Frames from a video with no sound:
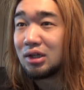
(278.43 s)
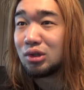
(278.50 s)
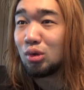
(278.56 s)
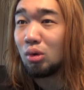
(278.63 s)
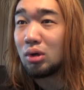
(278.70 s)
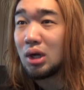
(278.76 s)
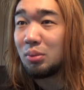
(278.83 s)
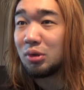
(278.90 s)

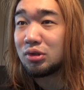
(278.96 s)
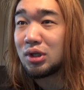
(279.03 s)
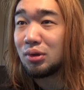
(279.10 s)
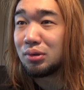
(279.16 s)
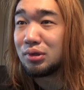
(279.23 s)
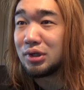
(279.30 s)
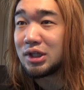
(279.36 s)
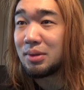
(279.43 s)
動画も手
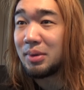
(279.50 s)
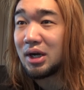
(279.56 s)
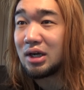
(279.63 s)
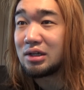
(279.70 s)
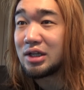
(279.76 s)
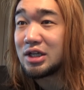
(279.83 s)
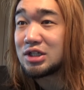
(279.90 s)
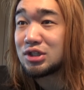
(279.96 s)
を抜いてば
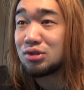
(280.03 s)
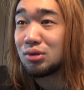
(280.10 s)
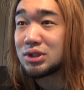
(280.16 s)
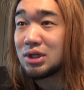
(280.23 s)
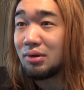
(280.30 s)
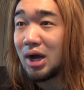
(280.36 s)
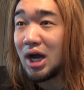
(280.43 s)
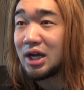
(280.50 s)
かりで視聴
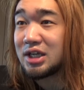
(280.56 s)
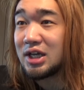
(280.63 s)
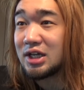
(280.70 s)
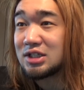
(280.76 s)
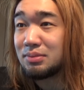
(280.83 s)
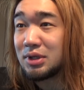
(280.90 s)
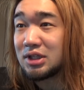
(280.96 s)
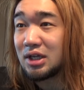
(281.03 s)
者は飽き
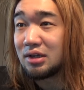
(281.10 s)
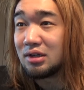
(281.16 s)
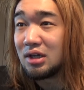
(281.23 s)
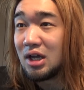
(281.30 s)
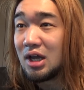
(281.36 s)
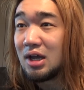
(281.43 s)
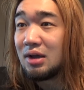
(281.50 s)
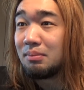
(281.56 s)
始めている。
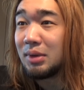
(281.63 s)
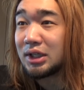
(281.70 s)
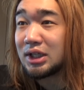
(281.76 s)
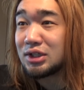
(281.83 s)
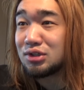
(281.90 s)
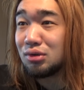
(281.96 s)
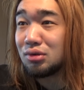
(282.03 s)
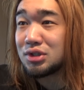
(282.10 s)
また